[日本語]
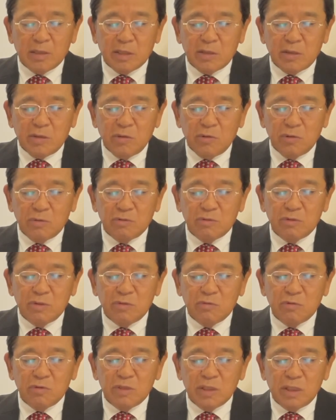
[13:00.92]
教育に
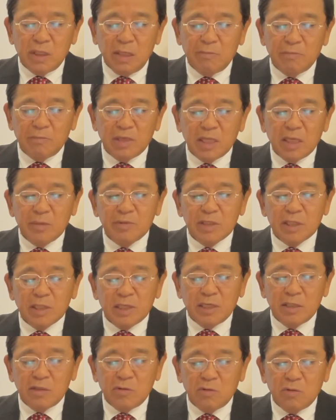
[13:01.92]
おいて学び
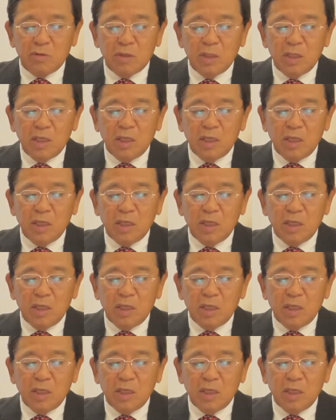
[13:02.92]
方の